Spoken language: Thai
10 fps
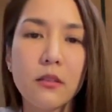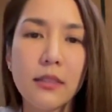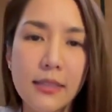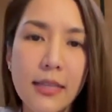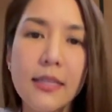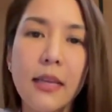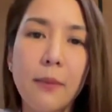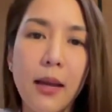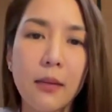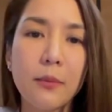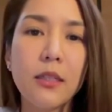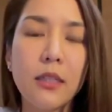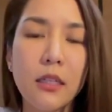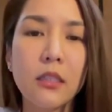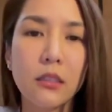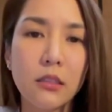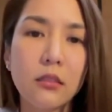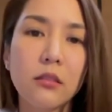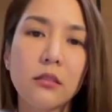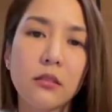จันเสียใจมากกับเรื่องที่เกิด
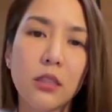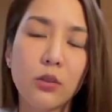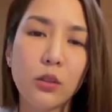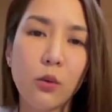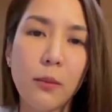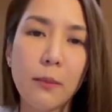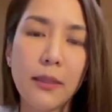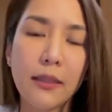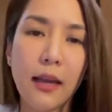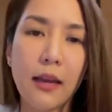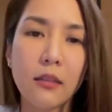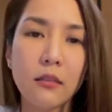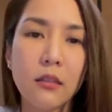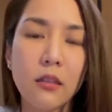ขึ้น จะรู้สึกว่ามันเป็นการ